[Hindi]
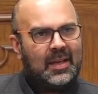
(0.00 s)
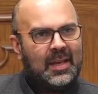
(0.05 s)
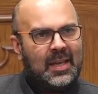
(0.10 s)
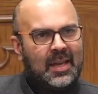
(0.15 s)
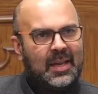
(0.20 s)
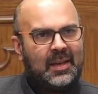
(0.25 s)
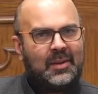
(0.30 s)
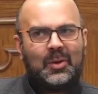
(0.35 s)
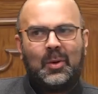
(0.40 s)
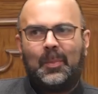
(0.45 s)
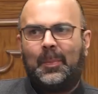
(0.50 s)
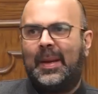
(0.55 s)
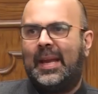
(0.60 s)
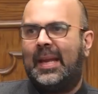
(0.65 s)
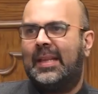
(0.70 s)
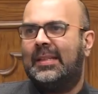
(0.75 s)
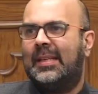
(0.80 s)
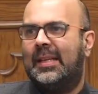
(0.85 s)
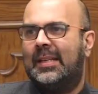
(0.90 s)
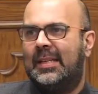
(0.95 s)
एक
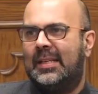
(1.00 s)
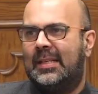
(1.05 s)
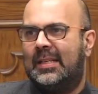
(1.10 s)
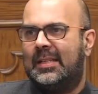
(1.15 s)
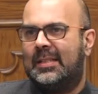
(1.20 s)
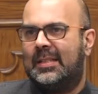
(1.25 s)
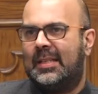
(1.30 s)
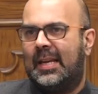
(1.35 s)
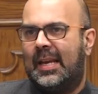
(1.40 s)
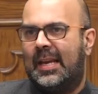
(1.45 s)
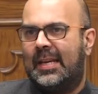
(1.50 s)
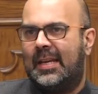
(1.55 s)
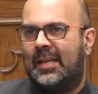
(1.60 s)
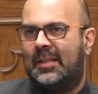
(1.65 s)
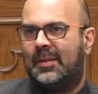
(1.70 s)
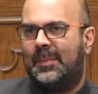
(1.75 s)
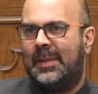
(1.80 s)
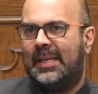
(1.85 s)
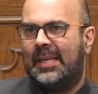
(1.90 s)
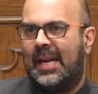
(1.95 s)
रुपये देने की
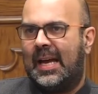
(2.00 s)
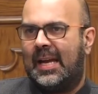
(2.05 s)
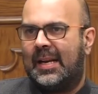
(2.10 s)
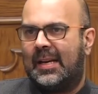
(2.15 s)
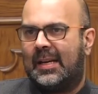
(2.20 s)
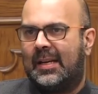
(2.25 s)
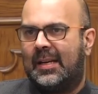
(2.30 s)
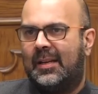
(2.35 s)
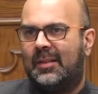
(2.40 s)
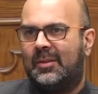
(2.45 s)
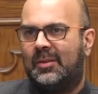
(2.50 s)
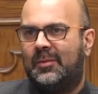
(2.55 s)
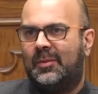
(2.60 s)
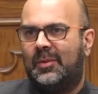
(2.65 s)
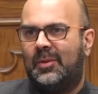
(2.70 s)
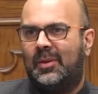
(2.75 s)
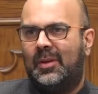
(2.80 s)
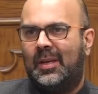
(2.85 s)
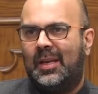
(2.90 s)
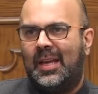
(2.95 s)
सलाहियत भी ना रखे तो
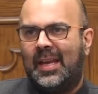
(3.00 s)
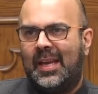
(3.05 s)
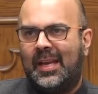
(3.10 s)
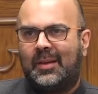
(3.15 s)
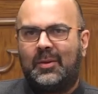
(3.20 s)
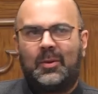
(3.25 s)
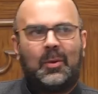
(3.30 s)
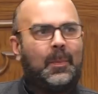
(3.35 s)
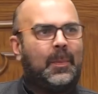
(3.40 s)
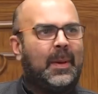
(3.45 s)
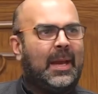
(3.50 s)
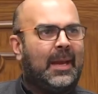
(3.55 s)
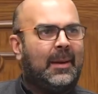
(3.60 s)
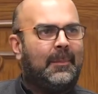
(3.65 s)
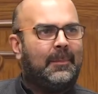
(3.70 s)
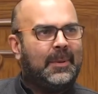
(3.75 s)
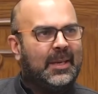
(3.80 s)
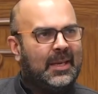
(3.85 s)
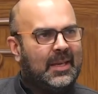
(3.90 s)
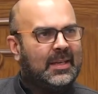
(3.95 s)
वो एक रुपये
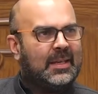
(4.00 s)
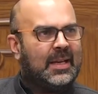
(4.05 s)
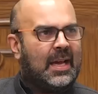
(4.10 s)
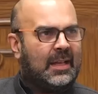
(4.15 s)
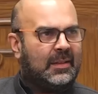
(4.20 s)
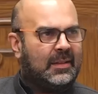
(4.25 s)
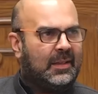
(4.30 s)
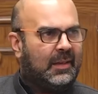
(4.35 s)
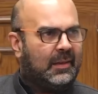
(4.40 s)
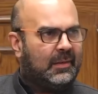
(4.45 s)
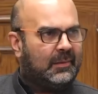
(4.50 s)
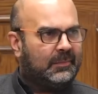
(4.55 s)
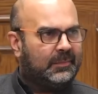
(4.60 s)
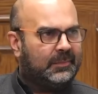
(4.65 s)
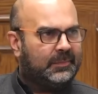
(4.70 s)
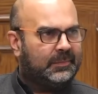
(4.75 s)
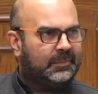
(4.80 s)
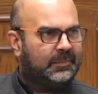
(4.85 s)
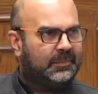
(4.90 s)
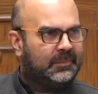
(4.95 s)
भी ना दे
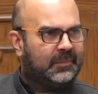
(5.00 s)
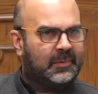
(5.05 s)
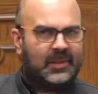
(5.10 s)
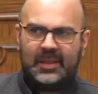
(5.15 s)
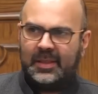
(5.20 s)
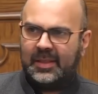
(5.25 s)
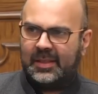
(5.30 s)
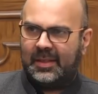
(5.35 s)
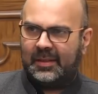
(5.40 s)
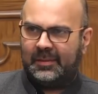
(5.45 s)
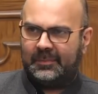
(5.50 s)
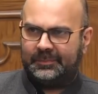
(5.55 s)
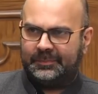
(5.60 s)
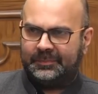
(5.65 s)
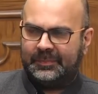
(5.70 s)
ठीक है